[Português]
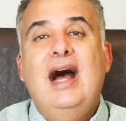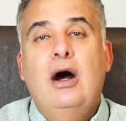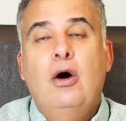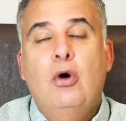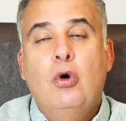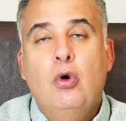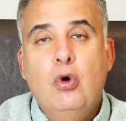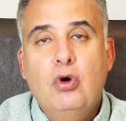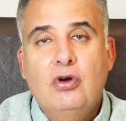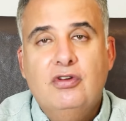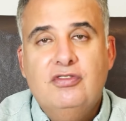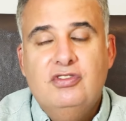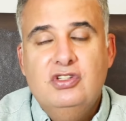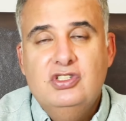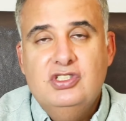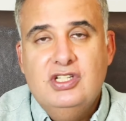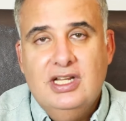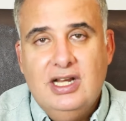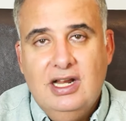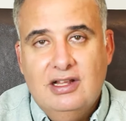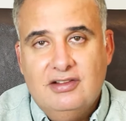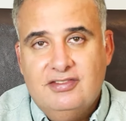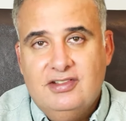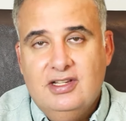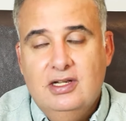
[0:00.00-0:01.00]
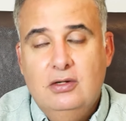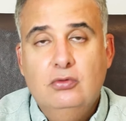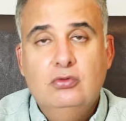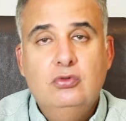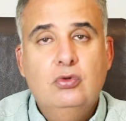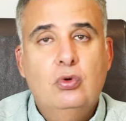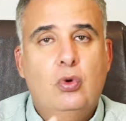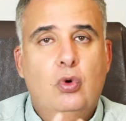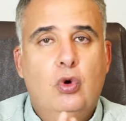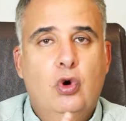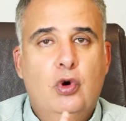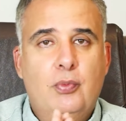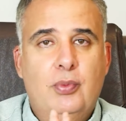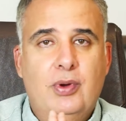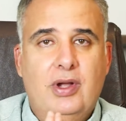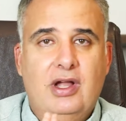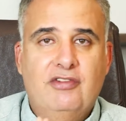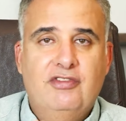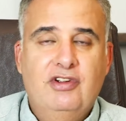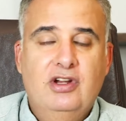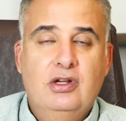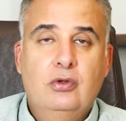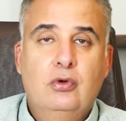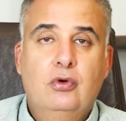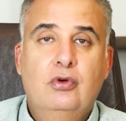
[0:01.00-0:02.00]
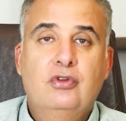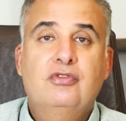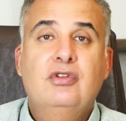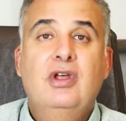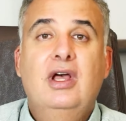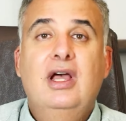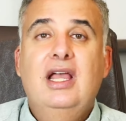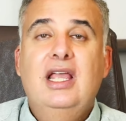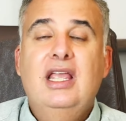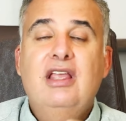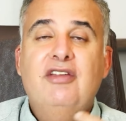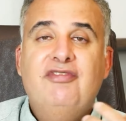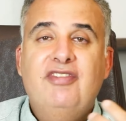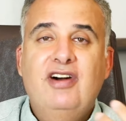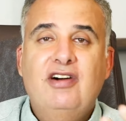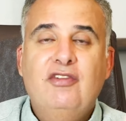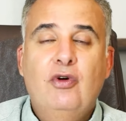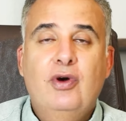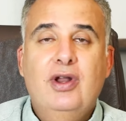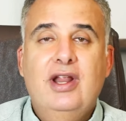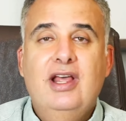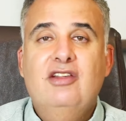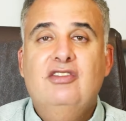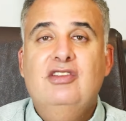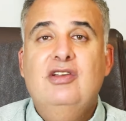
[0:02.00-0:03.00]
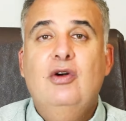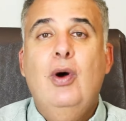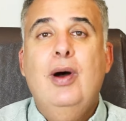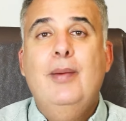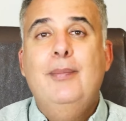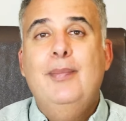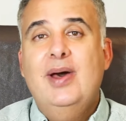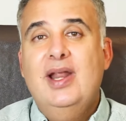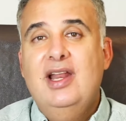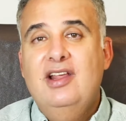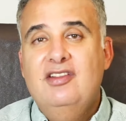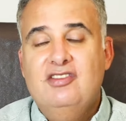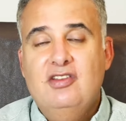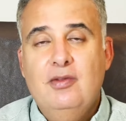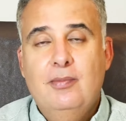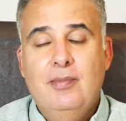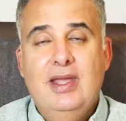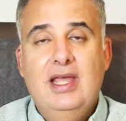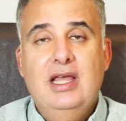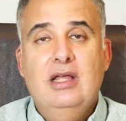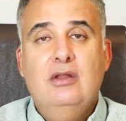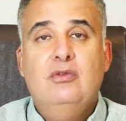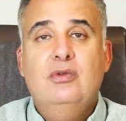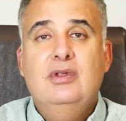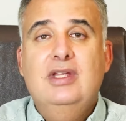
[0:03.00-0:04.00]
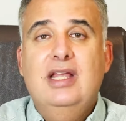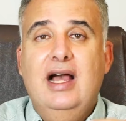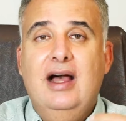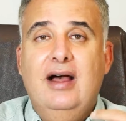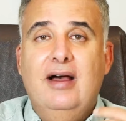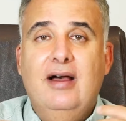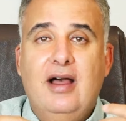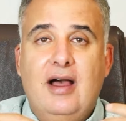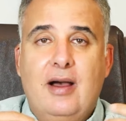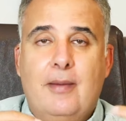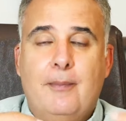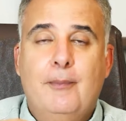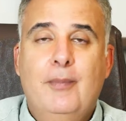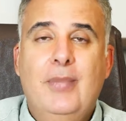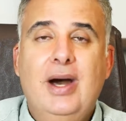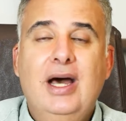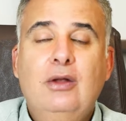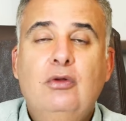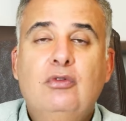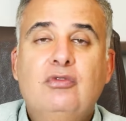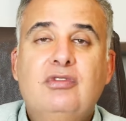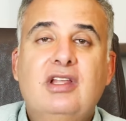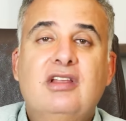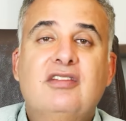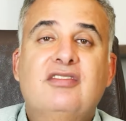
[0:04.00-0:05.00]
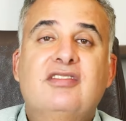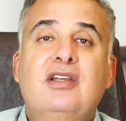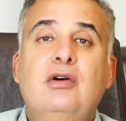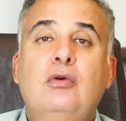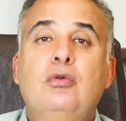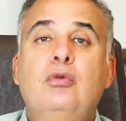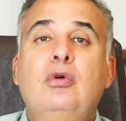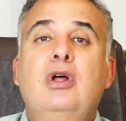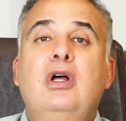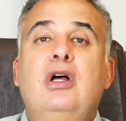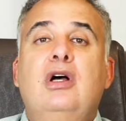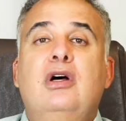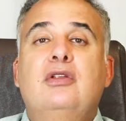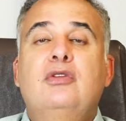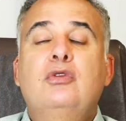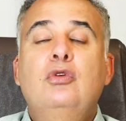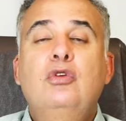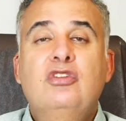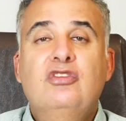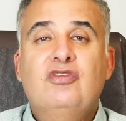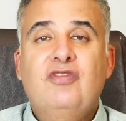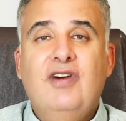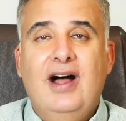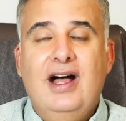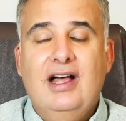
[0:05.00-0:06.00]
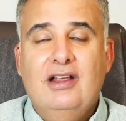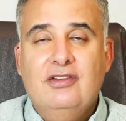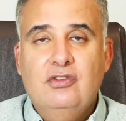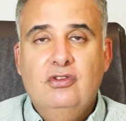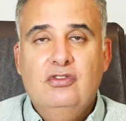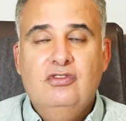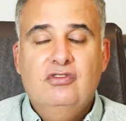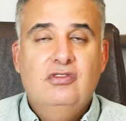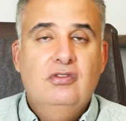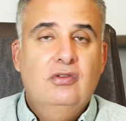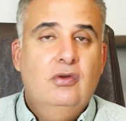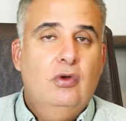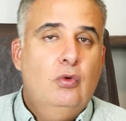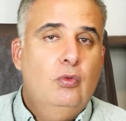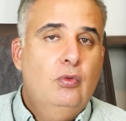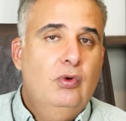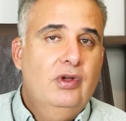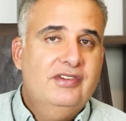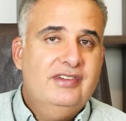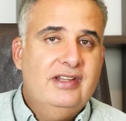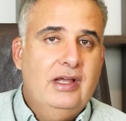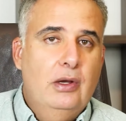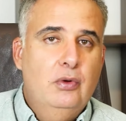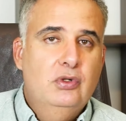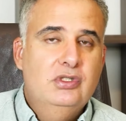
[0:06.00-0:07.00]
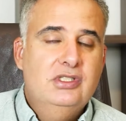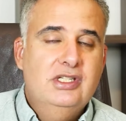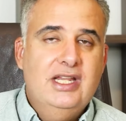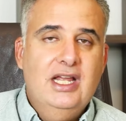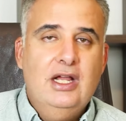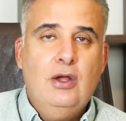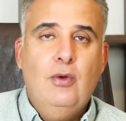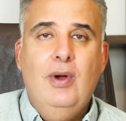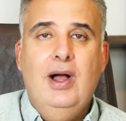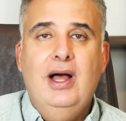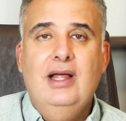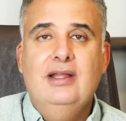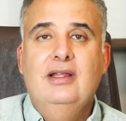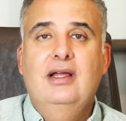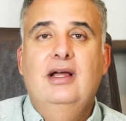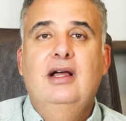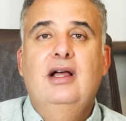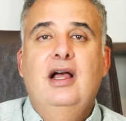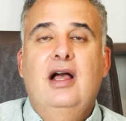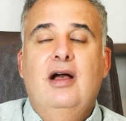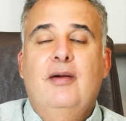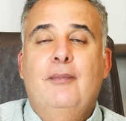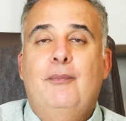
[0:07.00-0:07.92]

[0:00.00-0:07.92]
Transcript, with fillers: a oxigenação do corpo cavernoso e favorece o aparecimento e a manutenção dos vasos com a saúde adequada.